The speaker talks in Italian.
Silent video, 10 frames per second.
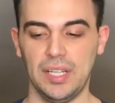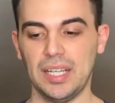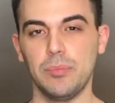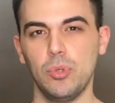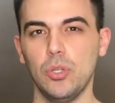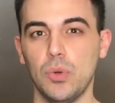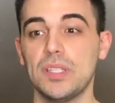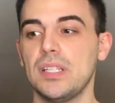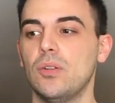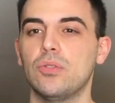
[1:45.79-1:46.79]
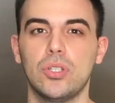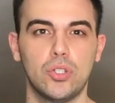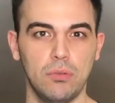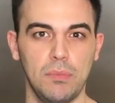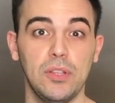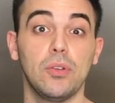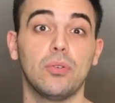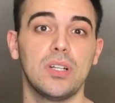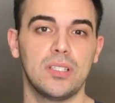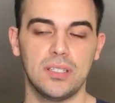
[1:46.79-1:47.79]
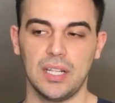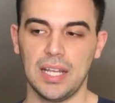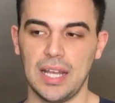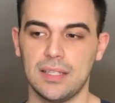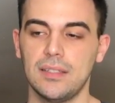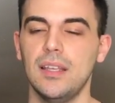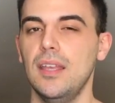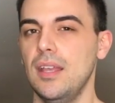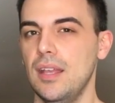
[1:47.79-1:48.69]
anche più di queste nello stesso momento con la stessa ragazza,